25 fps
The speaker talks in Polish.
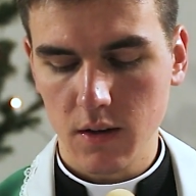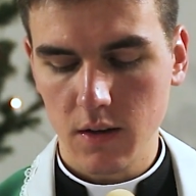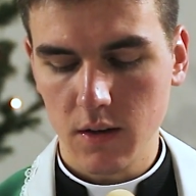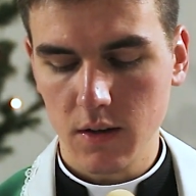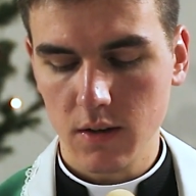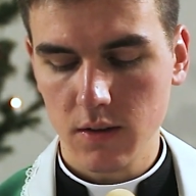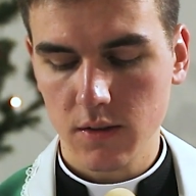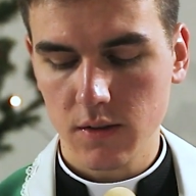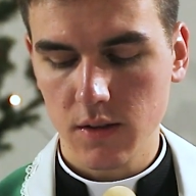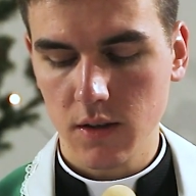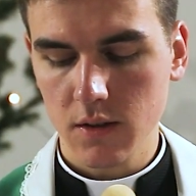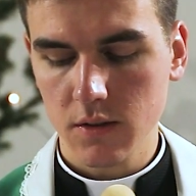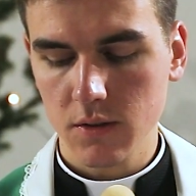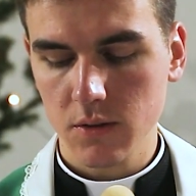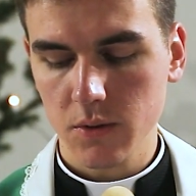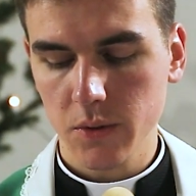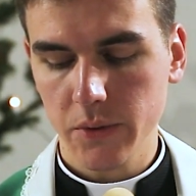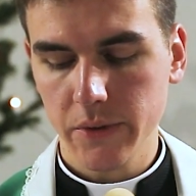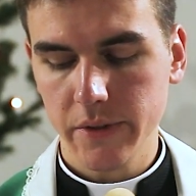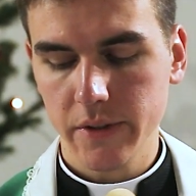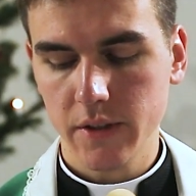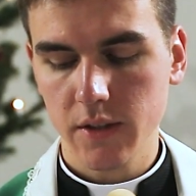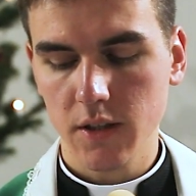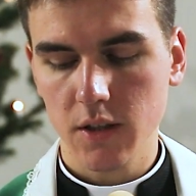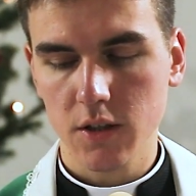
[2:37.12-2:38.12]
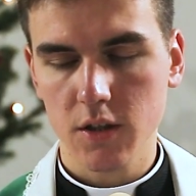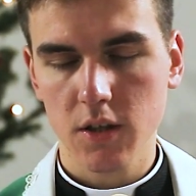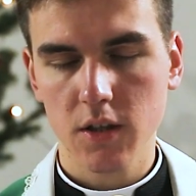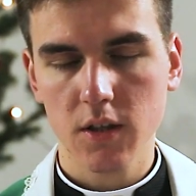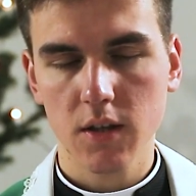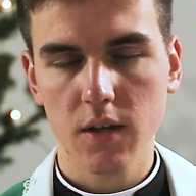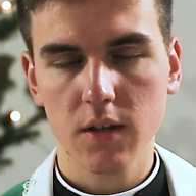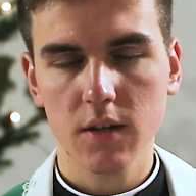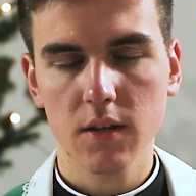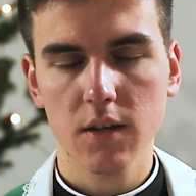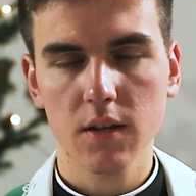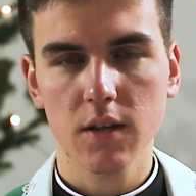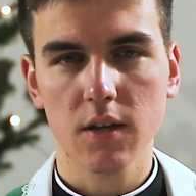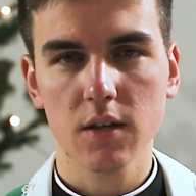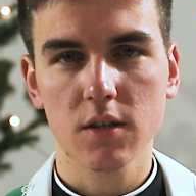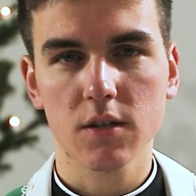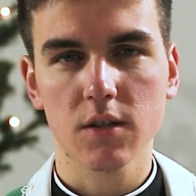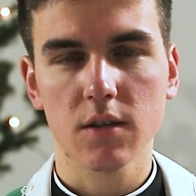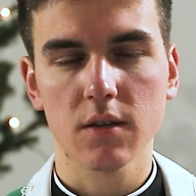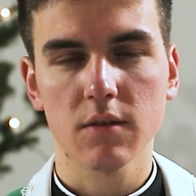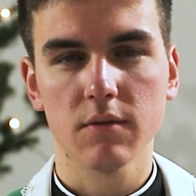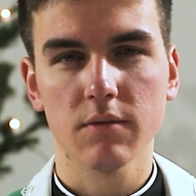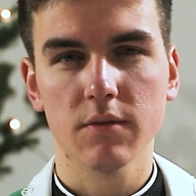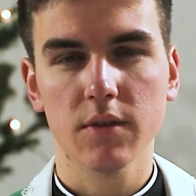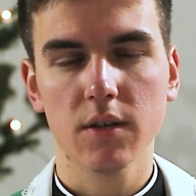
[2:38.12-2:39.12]
Ich sensu i znaczenia nie da
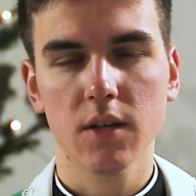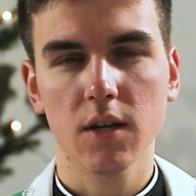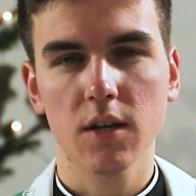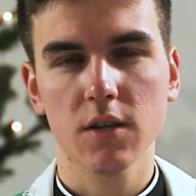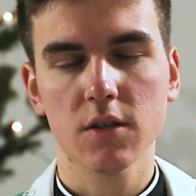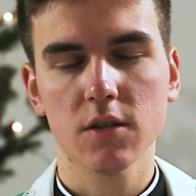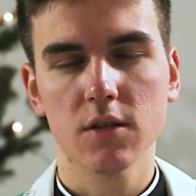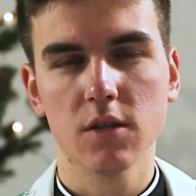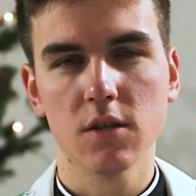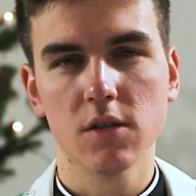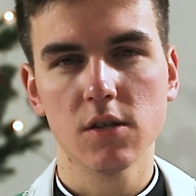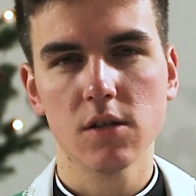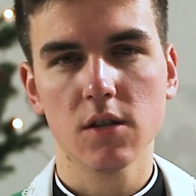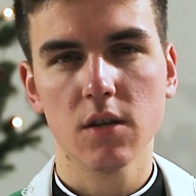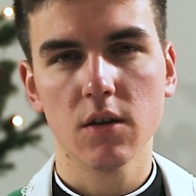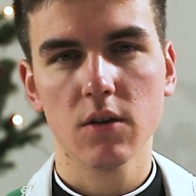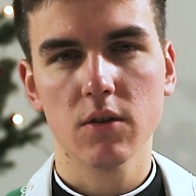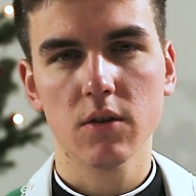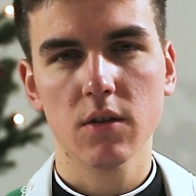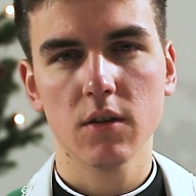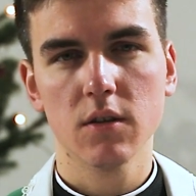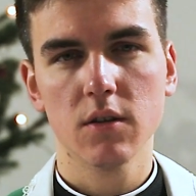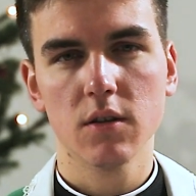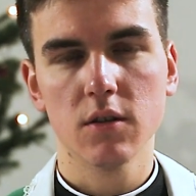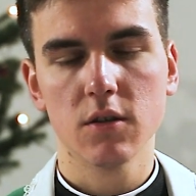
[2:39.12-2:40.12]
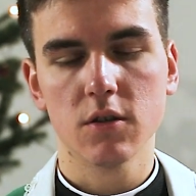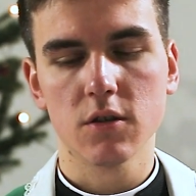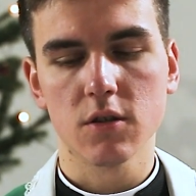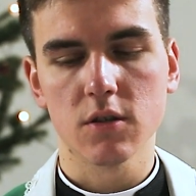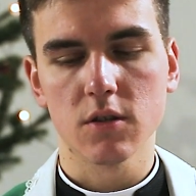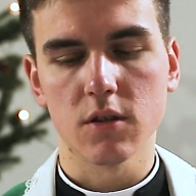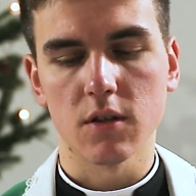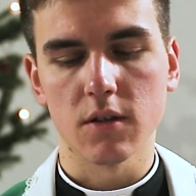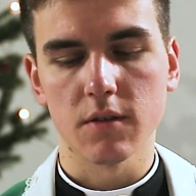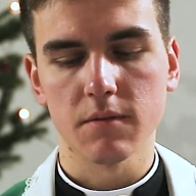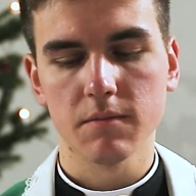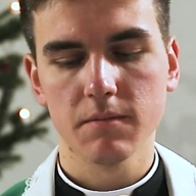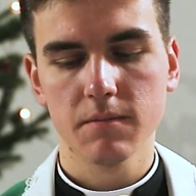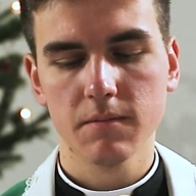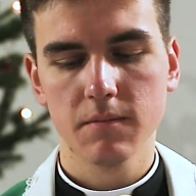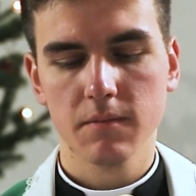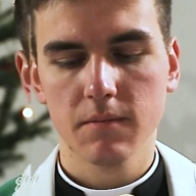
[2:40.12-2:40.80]
się wyjaśnić teoretycznie.